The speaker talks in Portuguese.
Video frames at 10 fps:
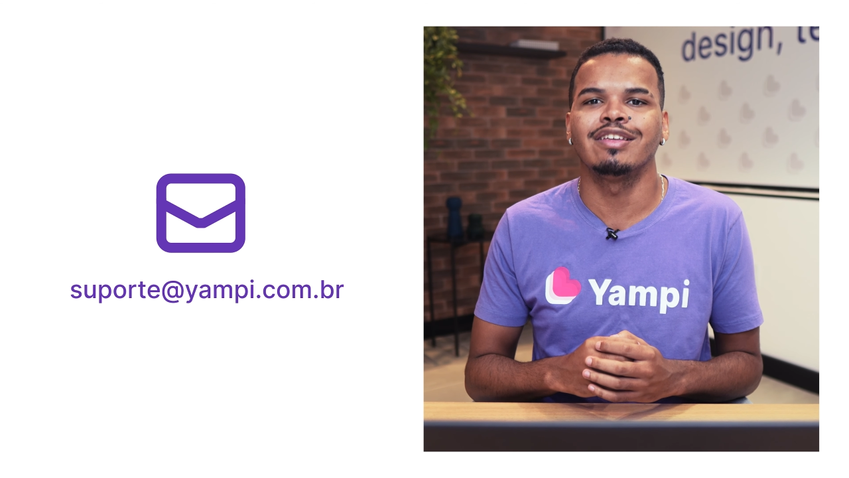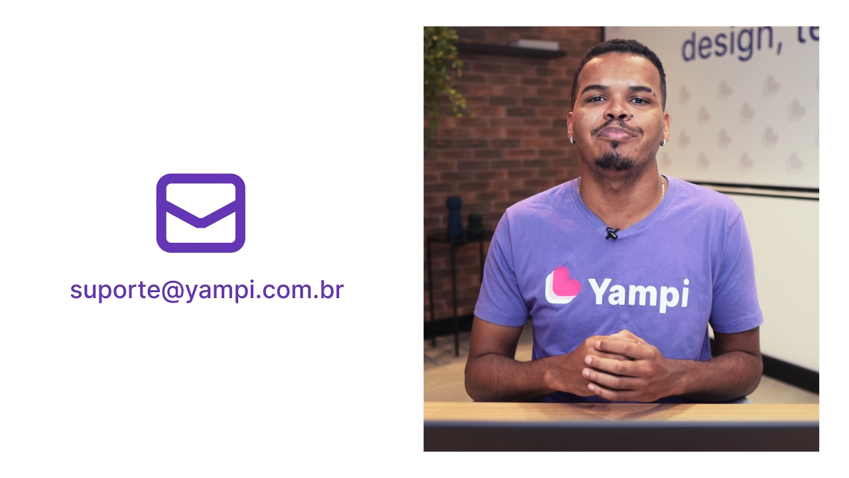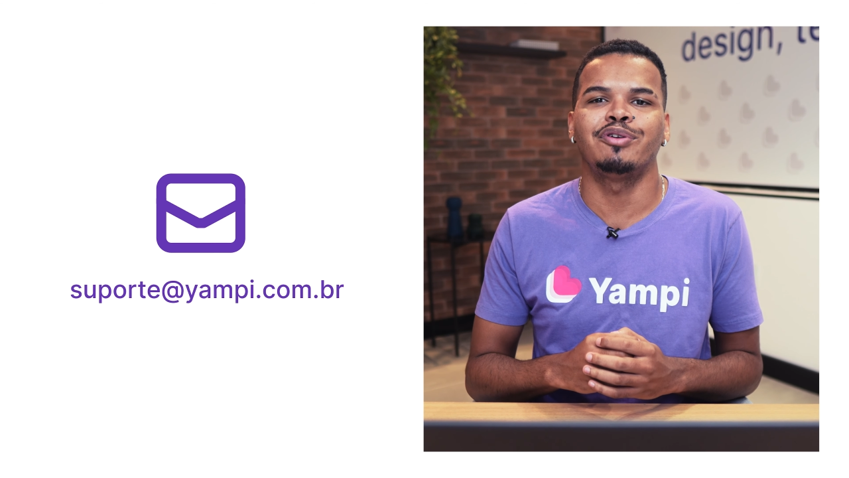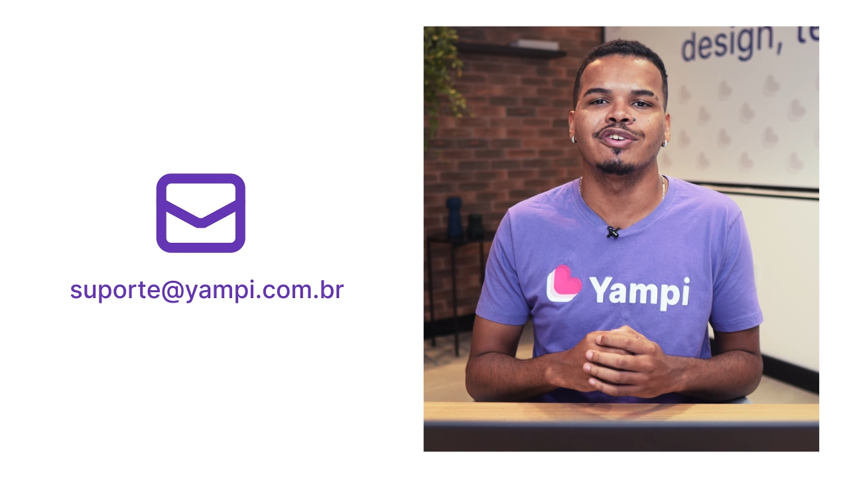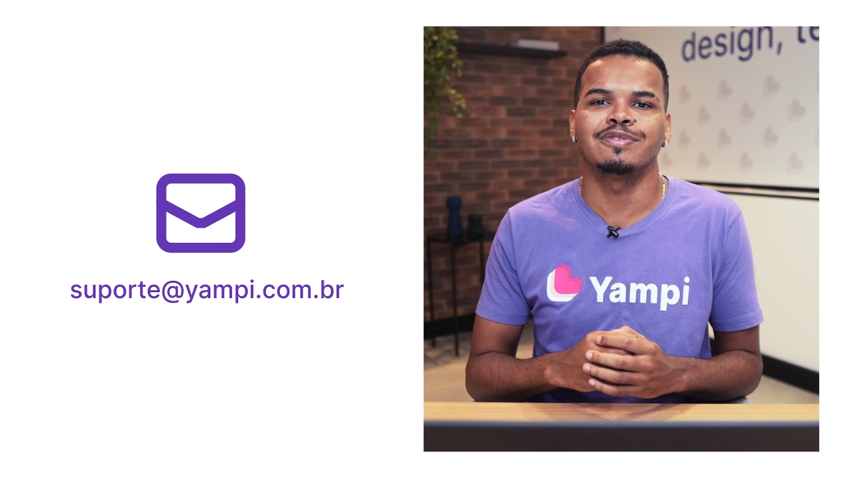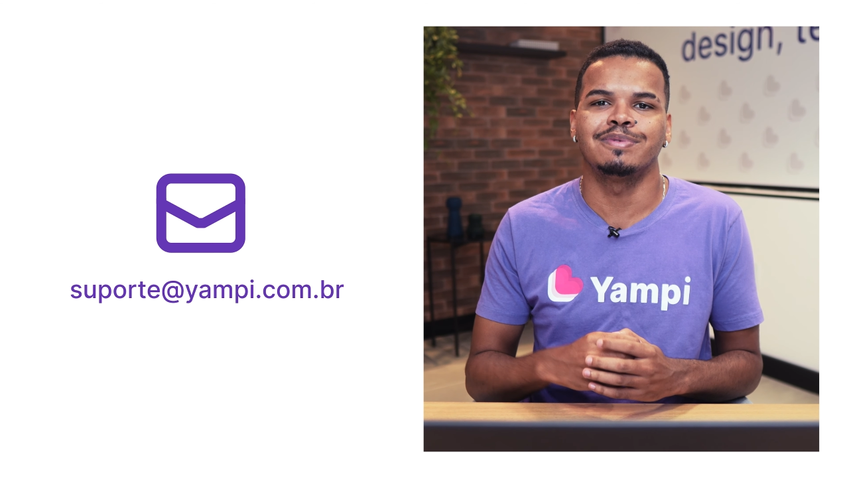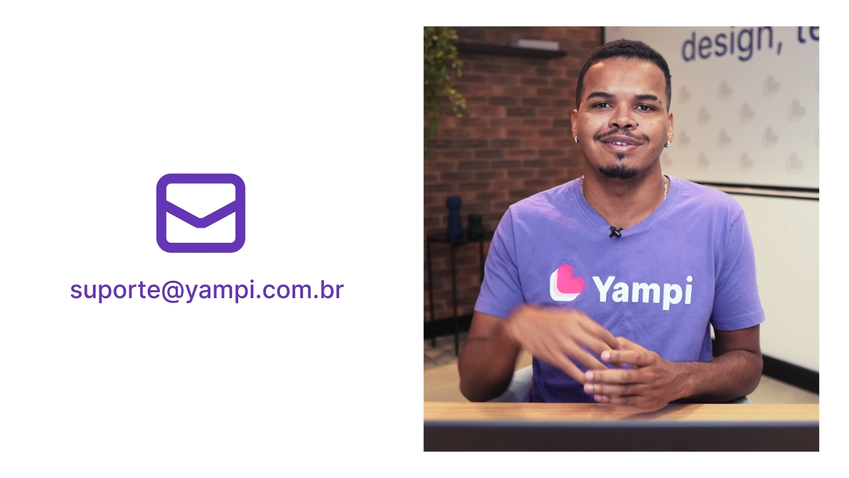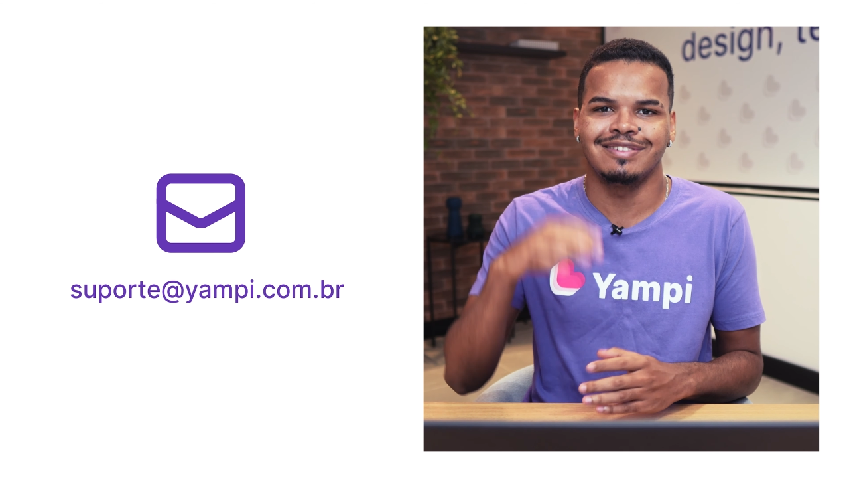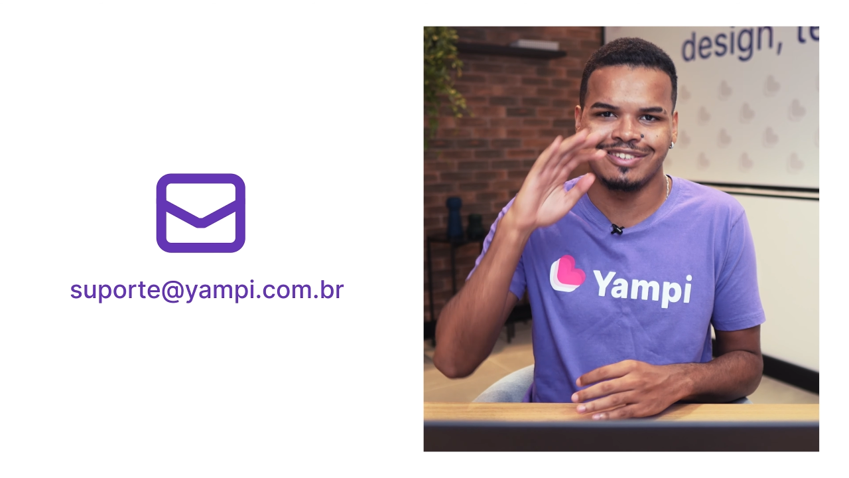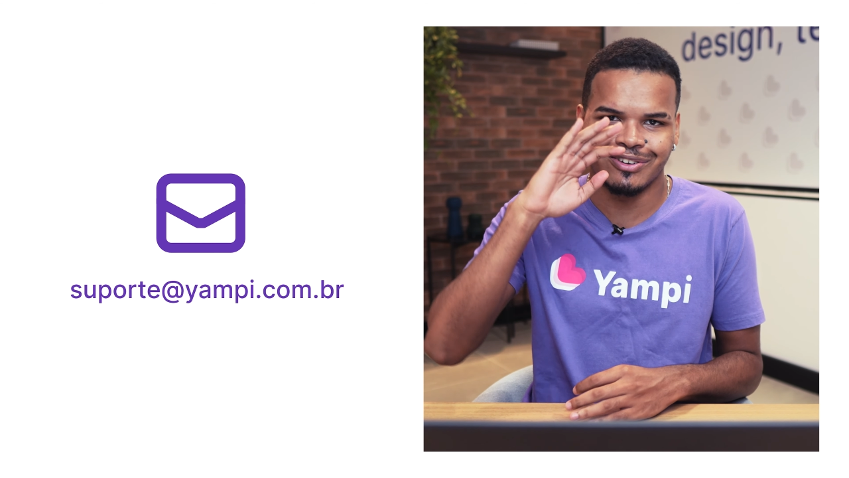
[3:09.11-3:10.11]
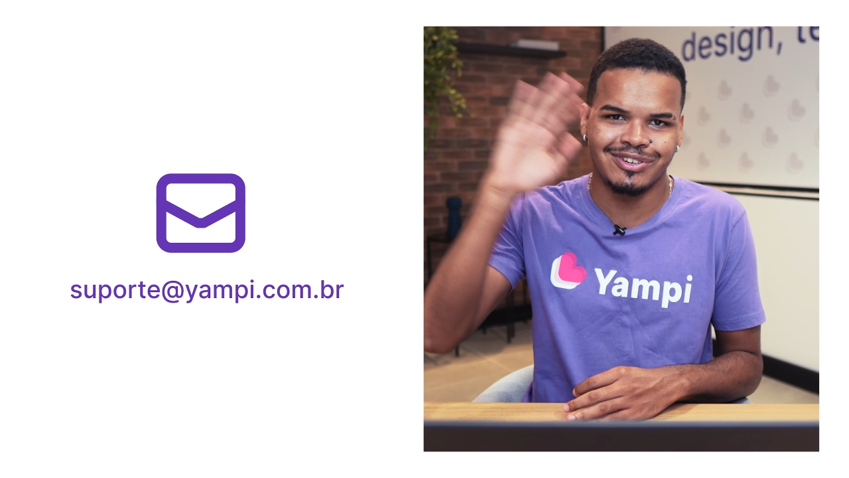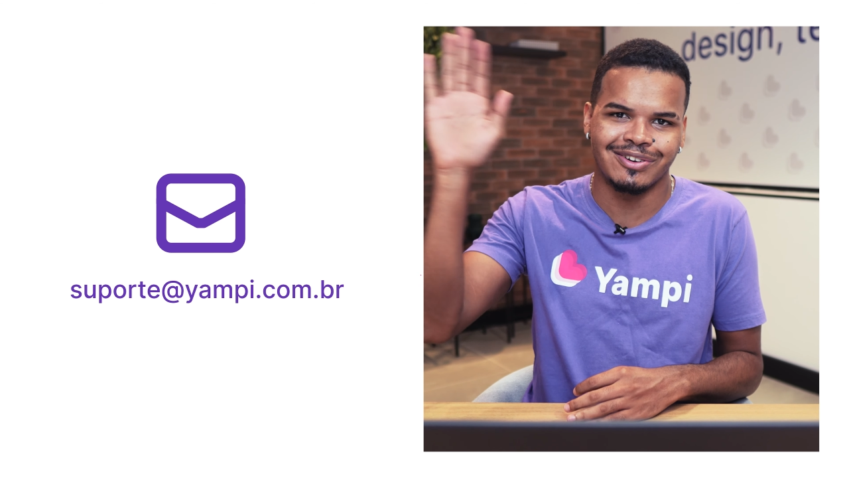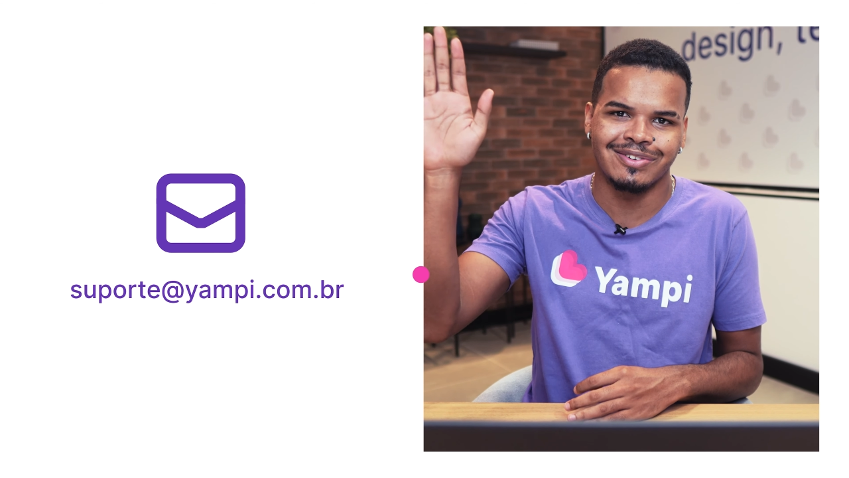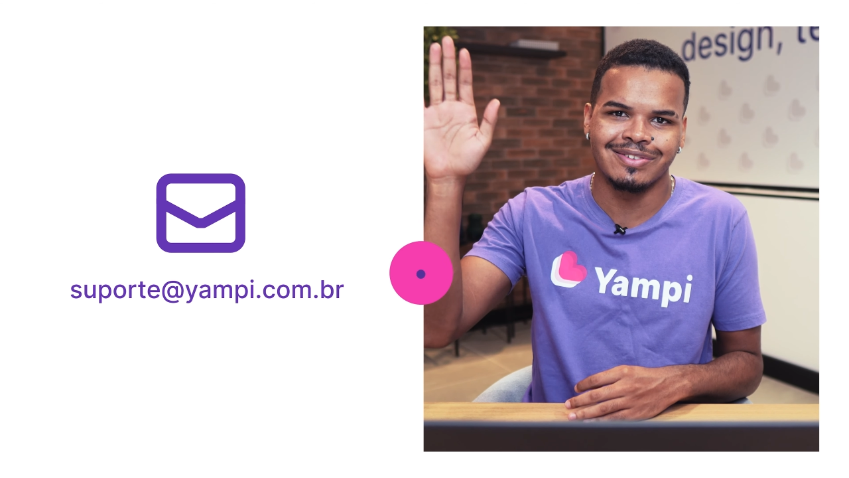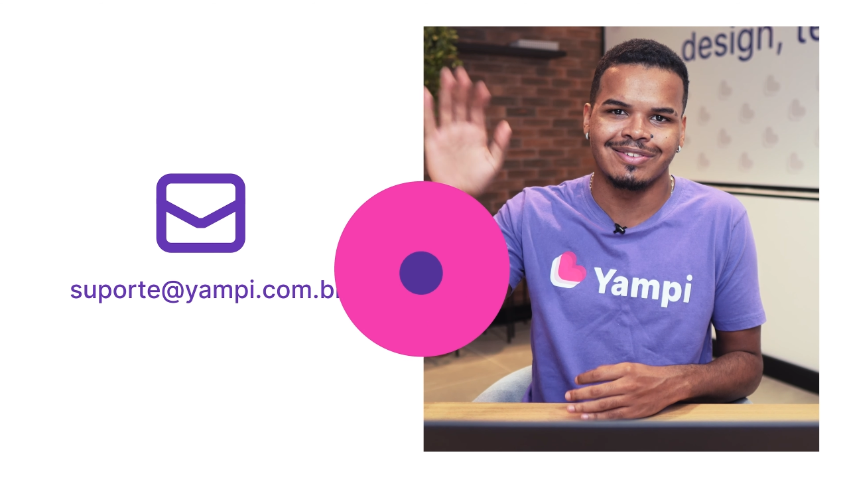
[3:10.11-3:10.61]
Até a próxima. Tchau,
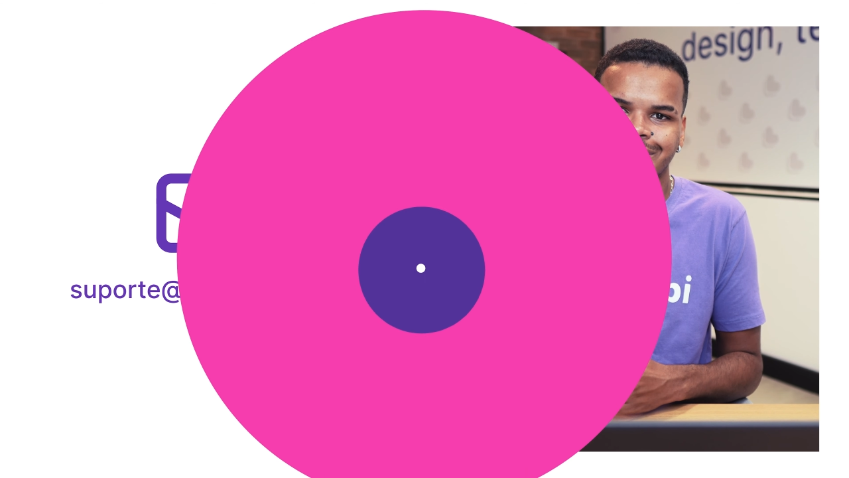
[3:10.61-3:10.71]
tchau.